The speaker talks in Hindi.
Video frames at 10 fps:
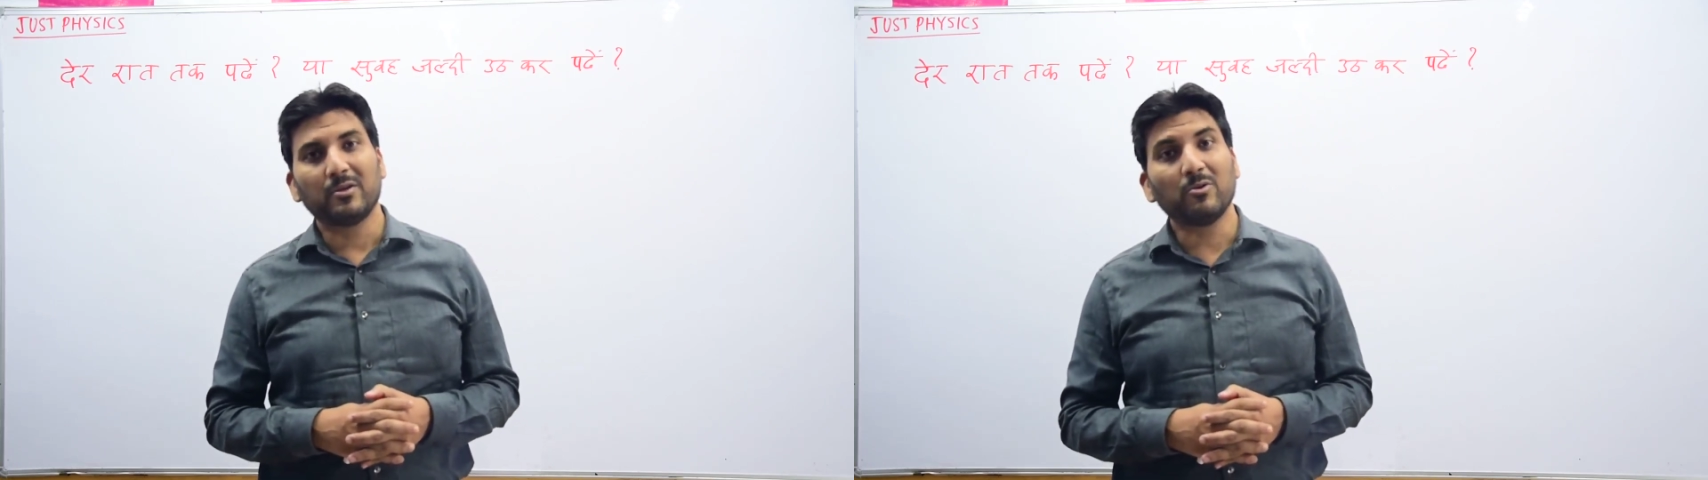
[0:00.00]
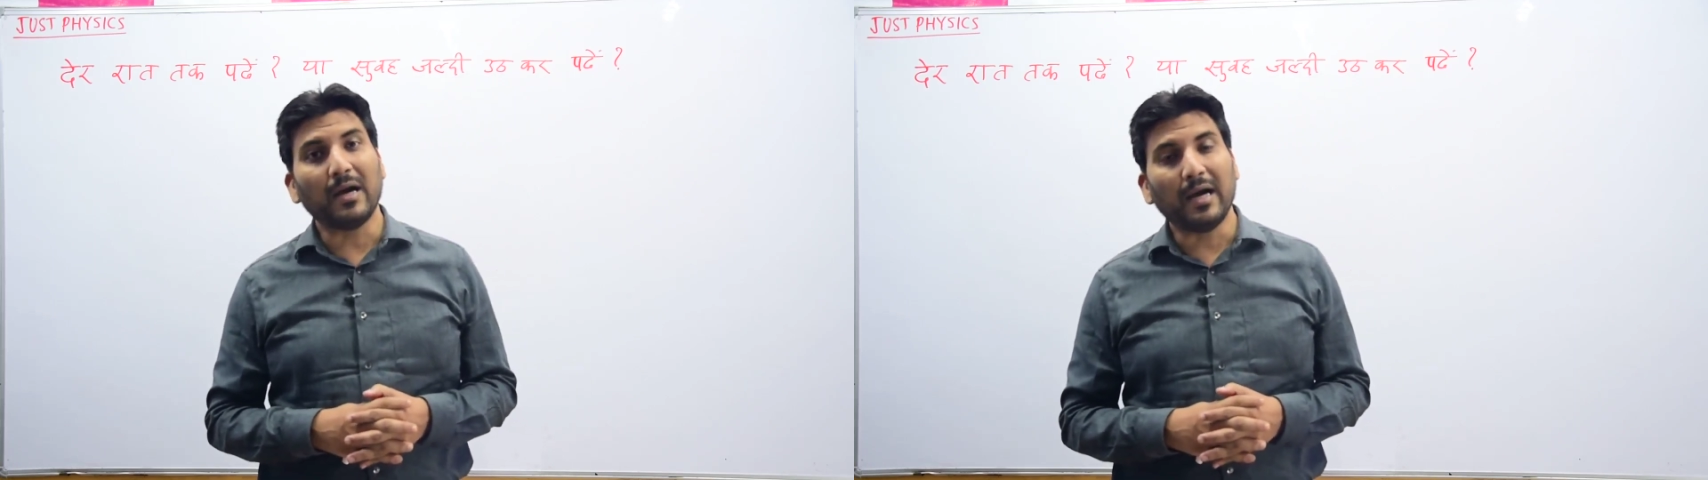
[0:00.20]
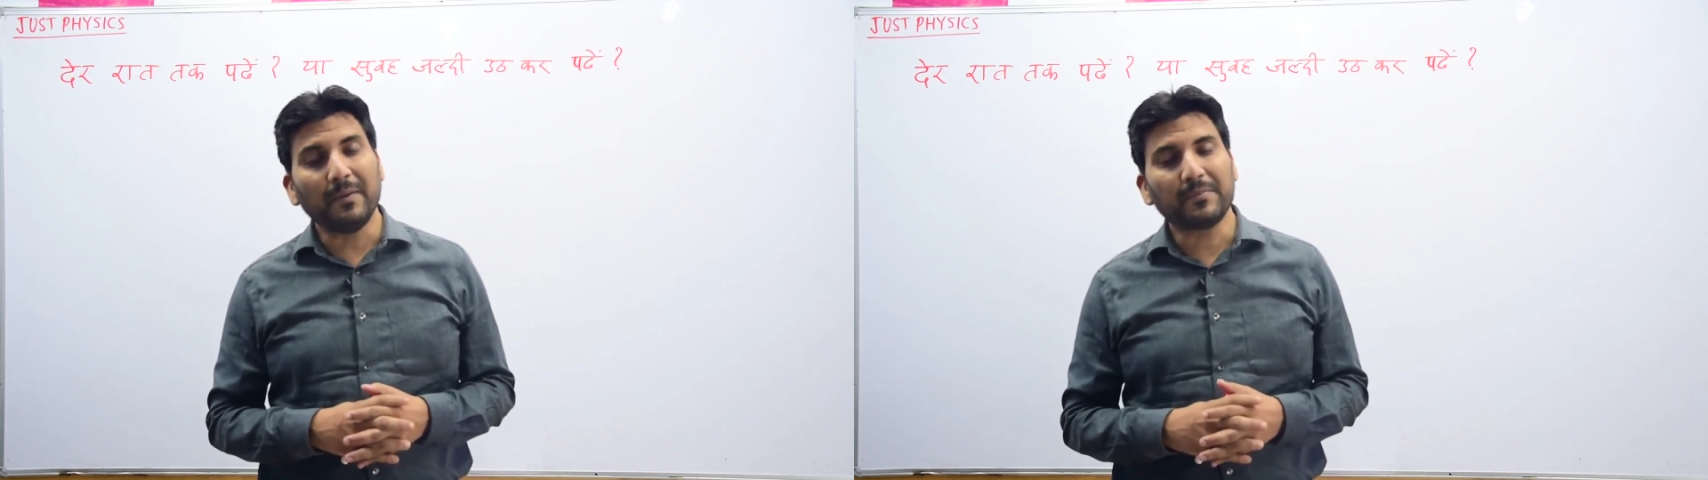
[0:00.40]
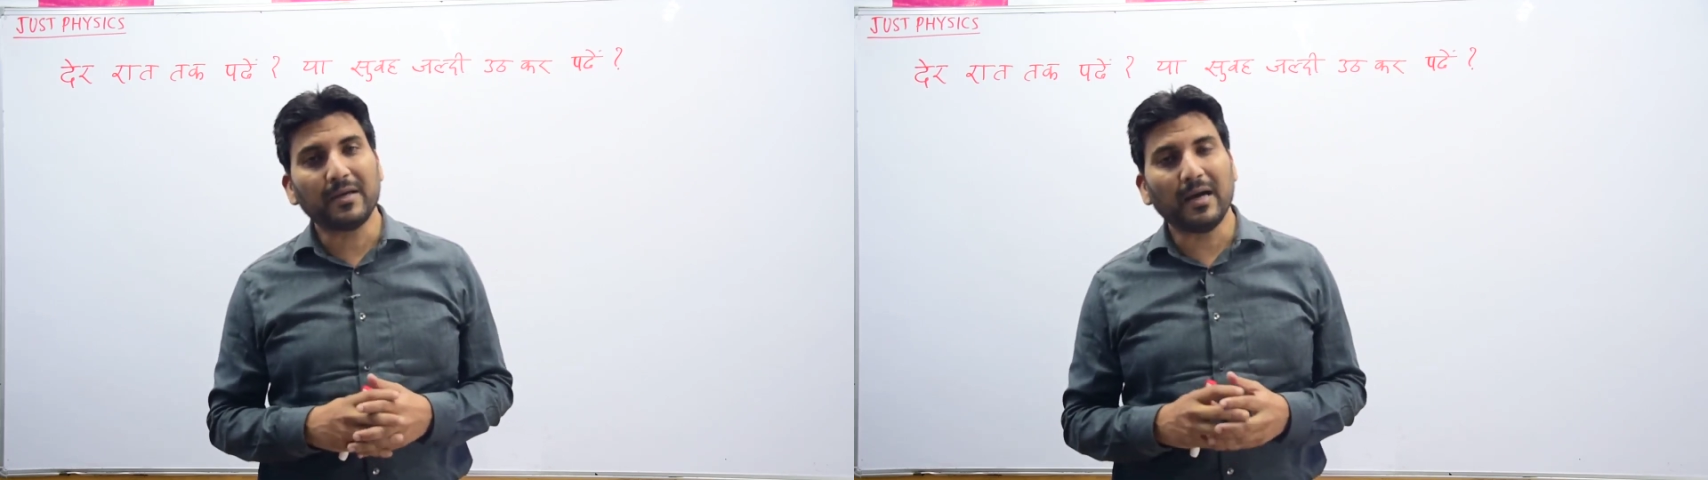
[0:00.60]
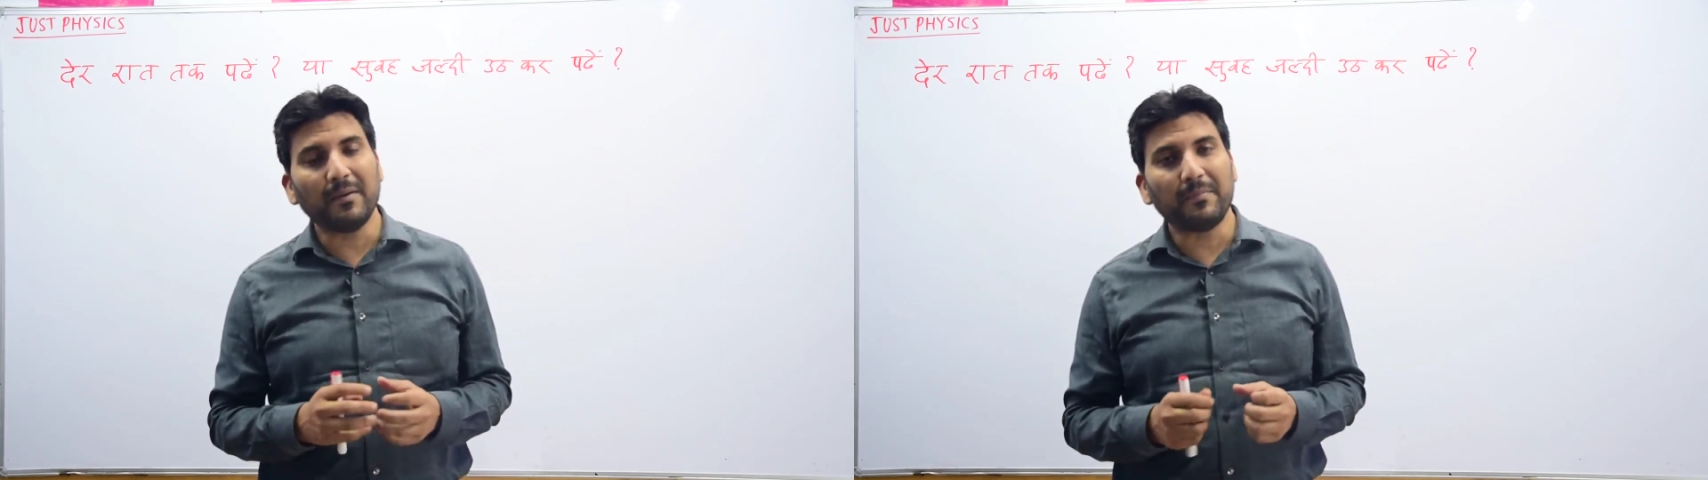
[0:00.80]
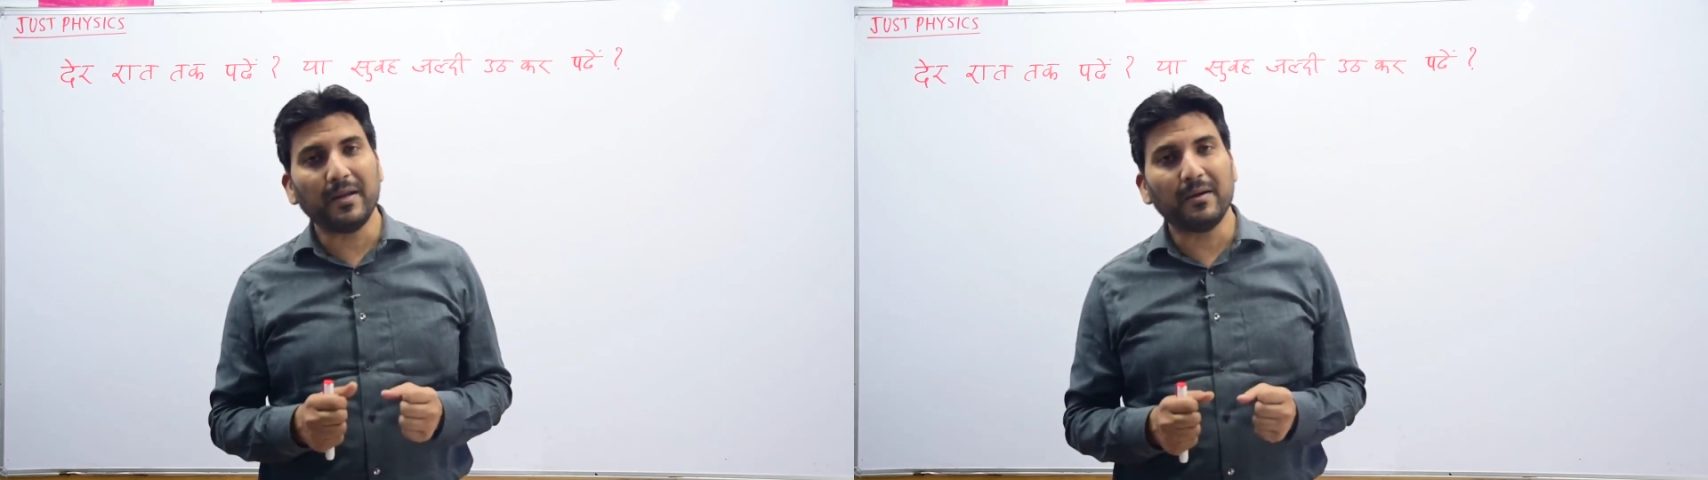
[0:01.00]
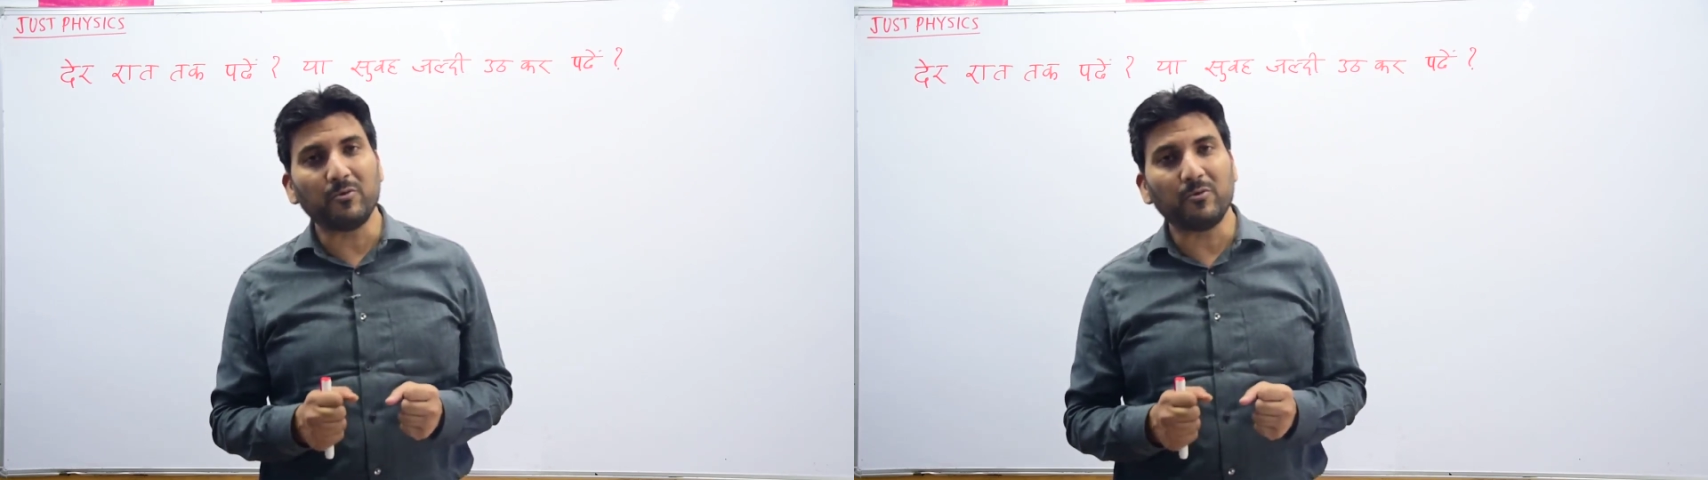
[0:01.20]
तो आपका अपना